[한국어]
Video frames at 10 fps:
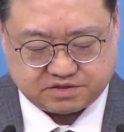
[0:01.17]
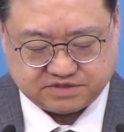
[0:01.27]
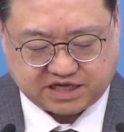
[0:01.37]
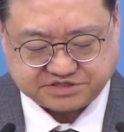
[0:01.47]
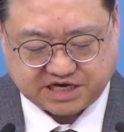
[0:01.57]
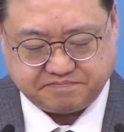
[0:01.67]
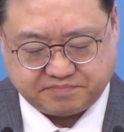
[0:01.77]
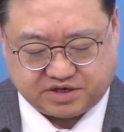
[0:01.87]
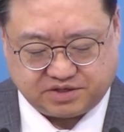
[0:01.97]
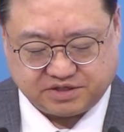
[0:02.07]
여러분 다시
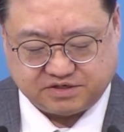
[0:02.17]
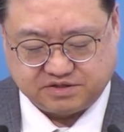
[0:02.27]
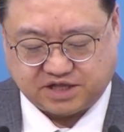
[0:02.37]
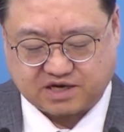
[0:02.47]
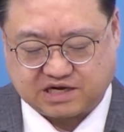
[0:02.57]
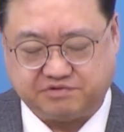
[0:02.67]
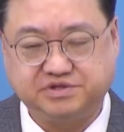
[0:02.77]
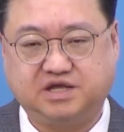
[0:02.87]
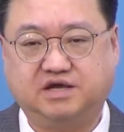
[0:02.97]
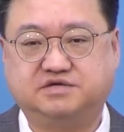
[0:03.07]
한번 은혜
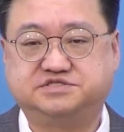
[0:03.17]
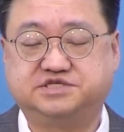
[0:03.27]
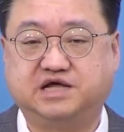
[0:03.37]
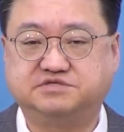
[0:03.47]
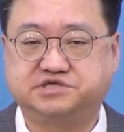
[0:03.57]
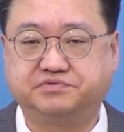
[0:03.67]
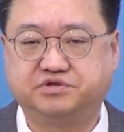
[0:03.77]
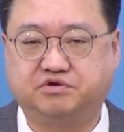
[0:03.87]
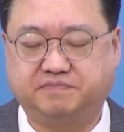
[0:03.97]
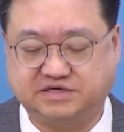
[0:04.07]
가운데 지난
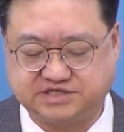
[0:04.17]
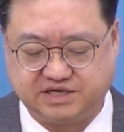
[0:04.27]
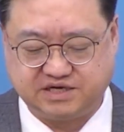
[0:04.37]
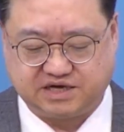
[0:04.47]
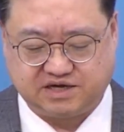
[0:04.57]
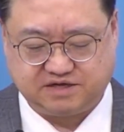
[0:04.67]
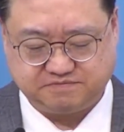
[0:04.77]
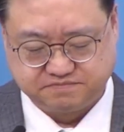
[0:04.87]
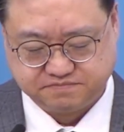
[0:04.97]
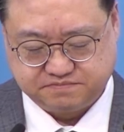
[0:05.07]
선교 바자회가